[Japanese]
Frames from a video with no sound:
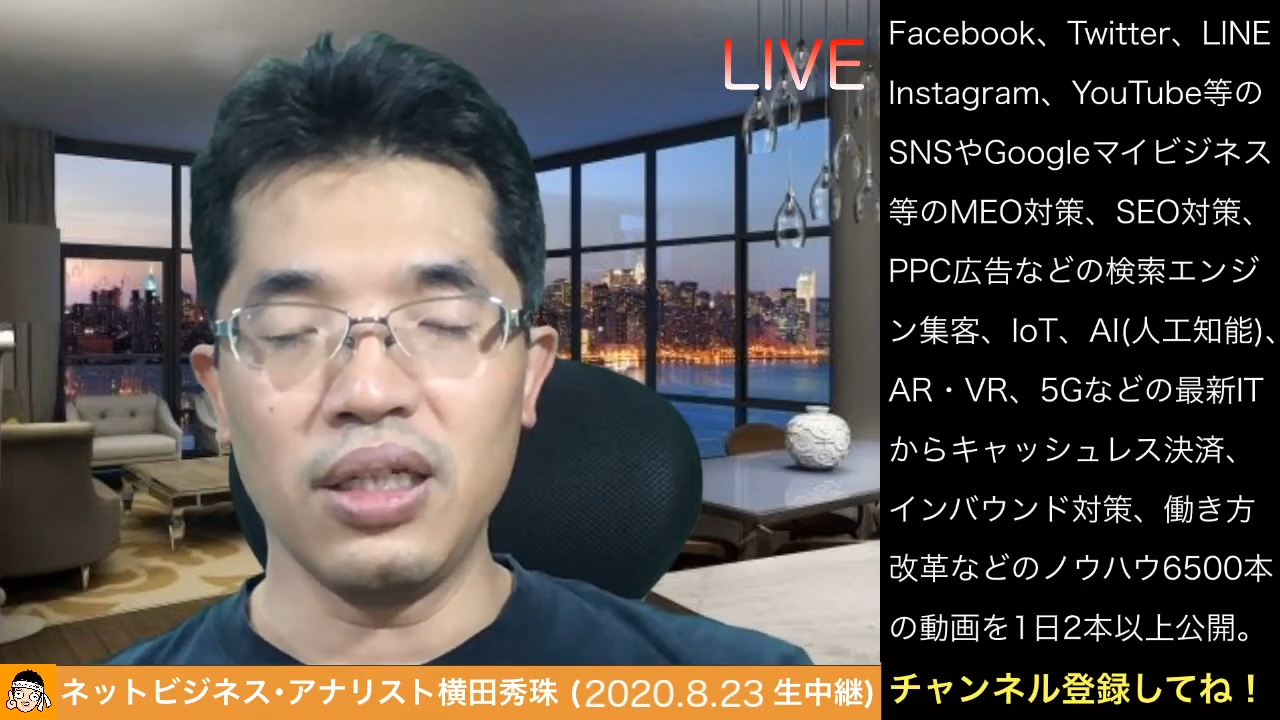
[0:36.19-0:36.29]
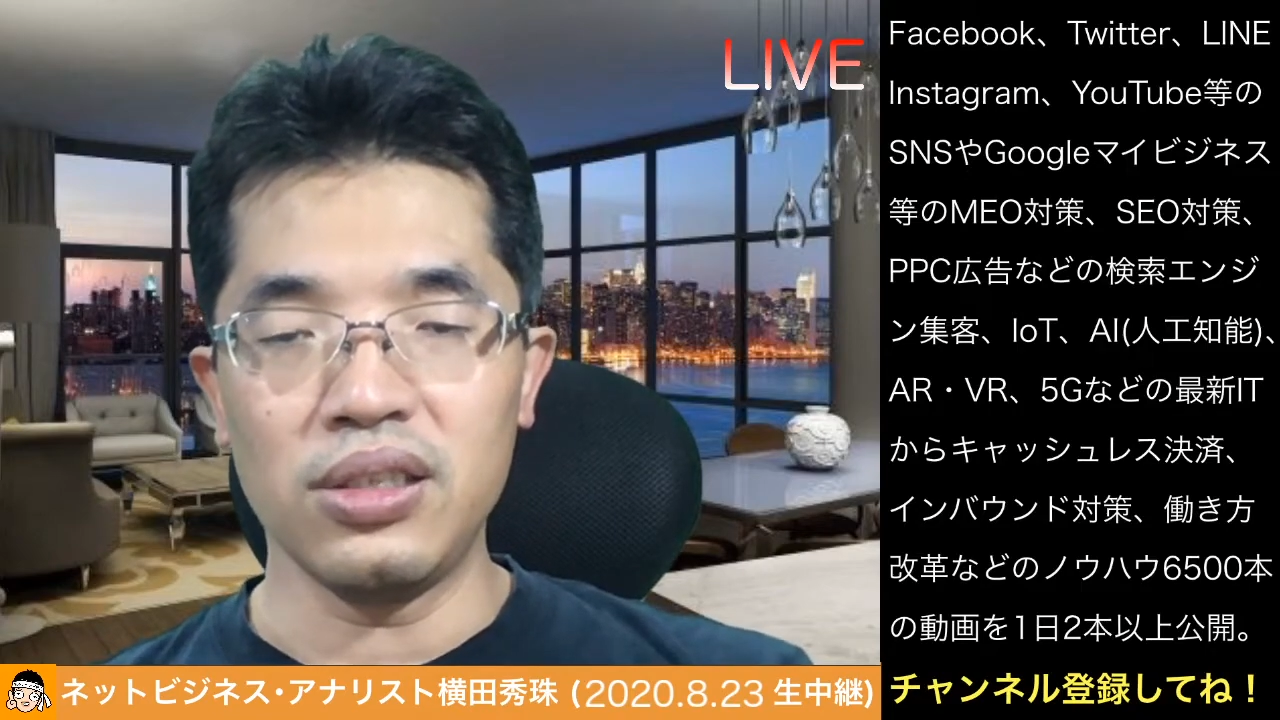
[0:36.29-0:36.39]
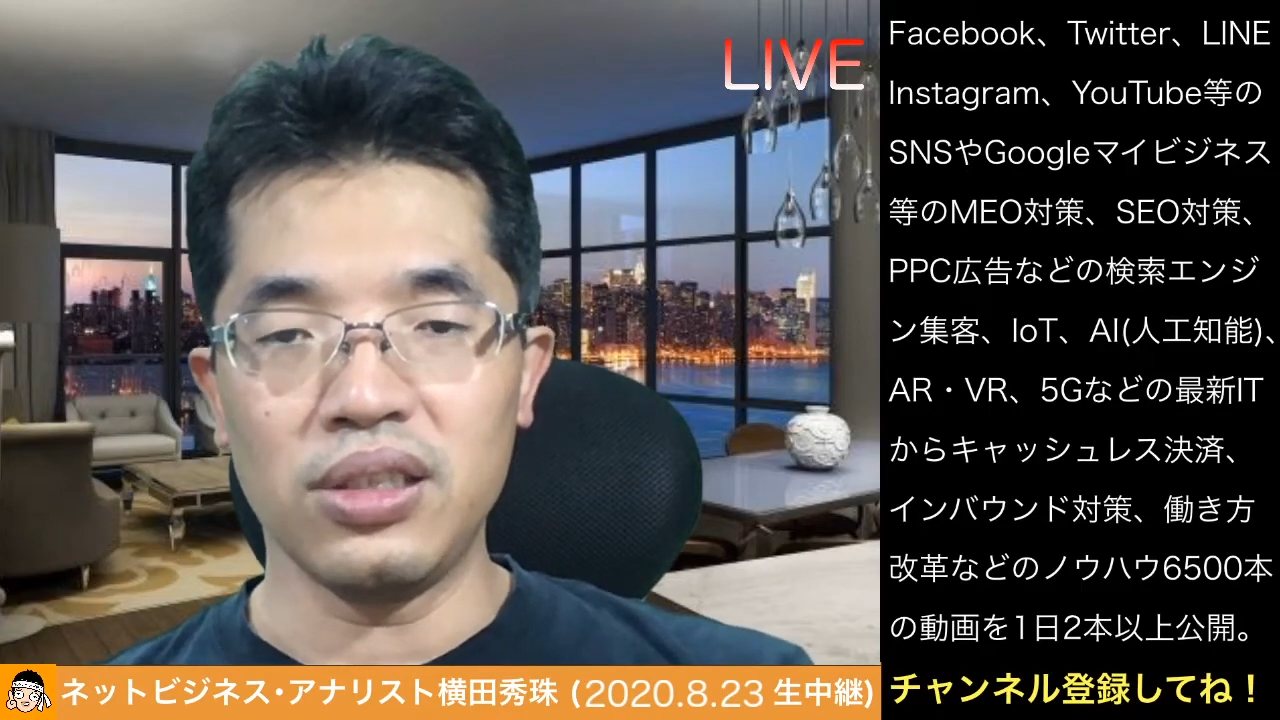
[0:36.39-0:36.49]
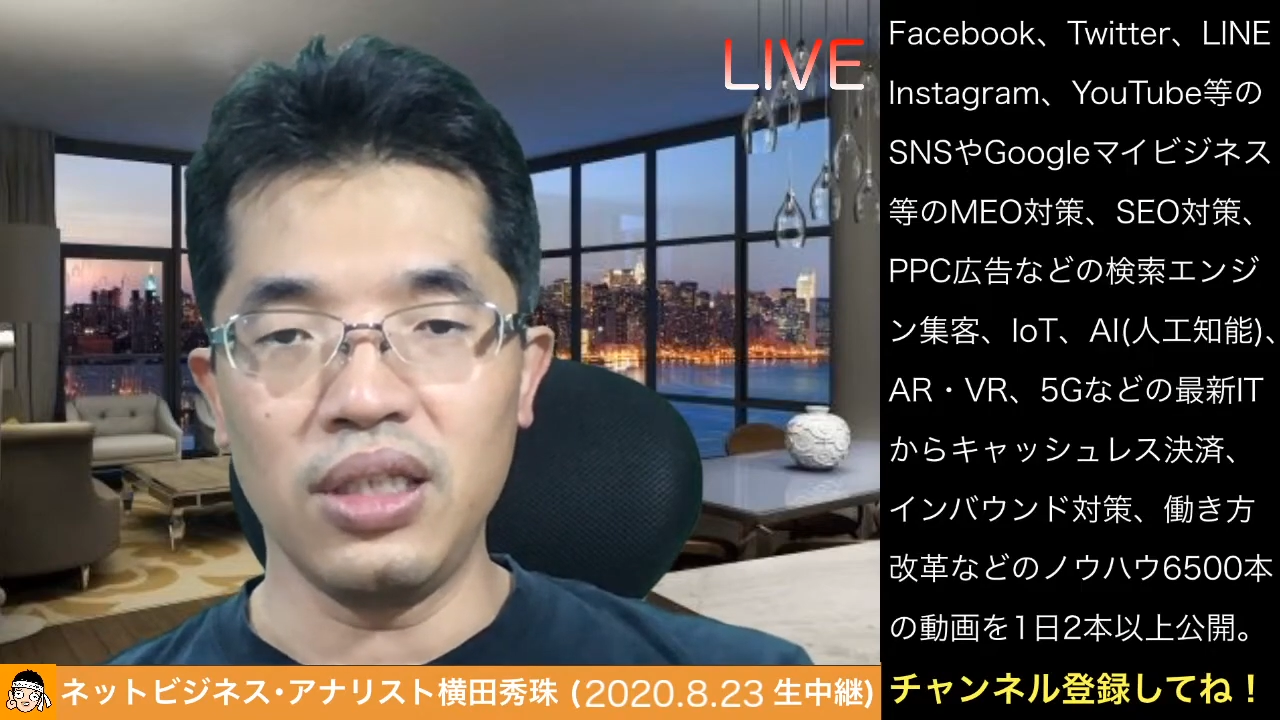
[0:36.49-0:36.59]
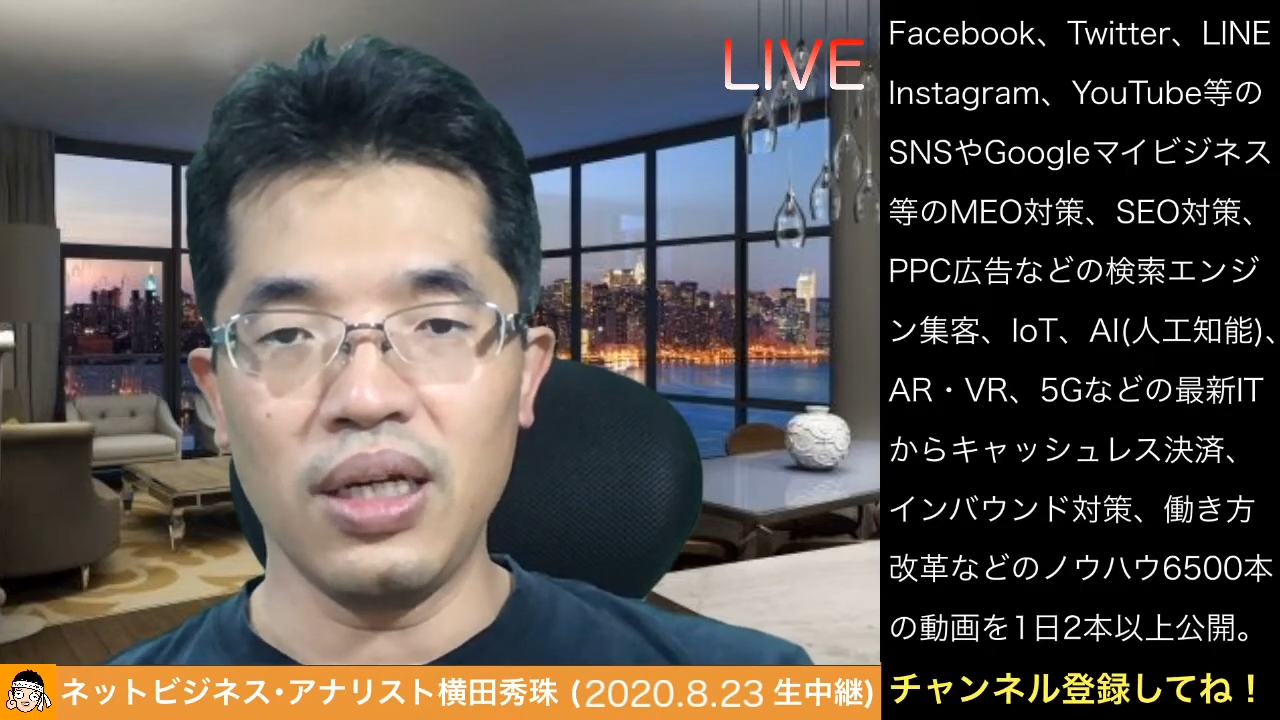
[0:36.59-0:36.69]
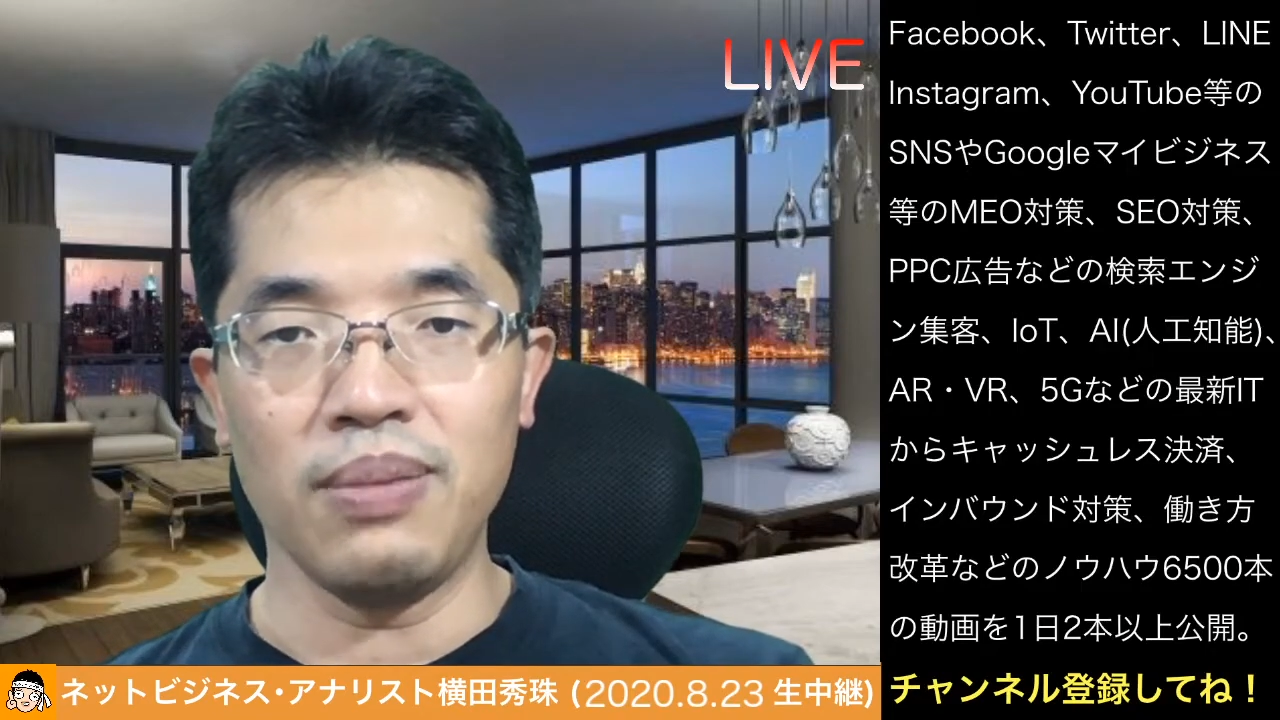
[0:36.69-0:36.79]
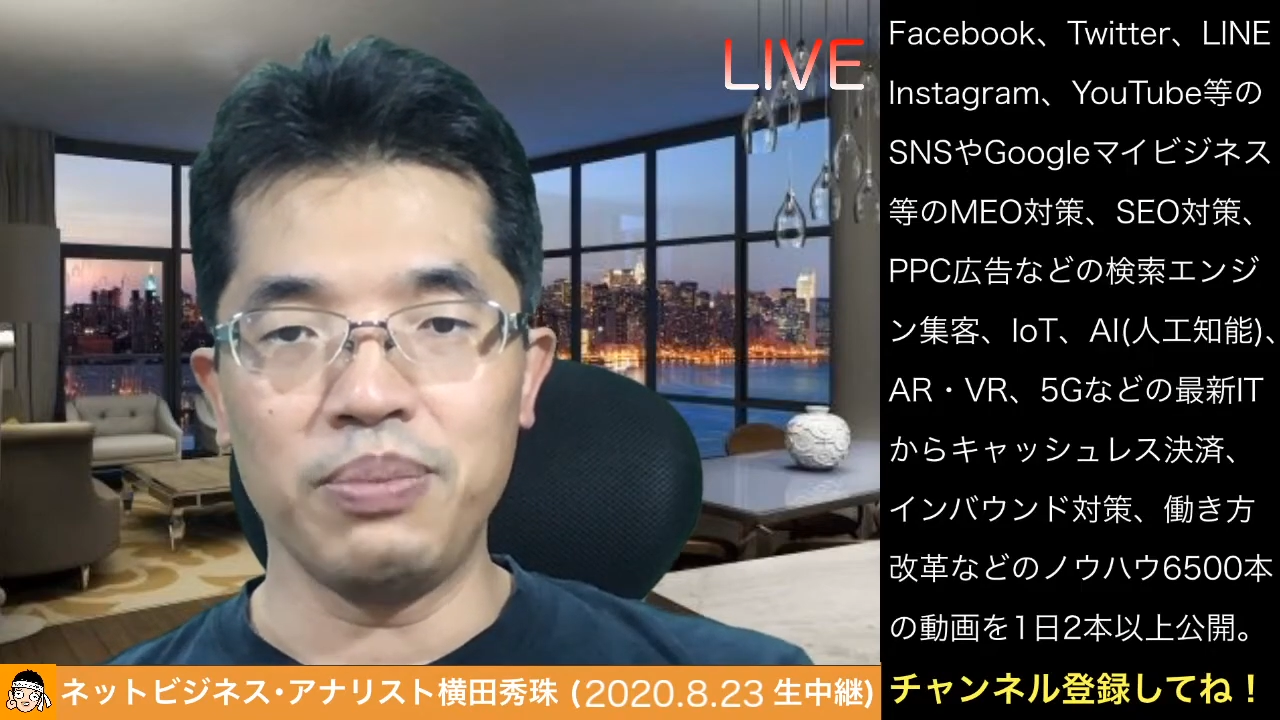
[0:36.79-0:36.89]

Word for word: 形式で発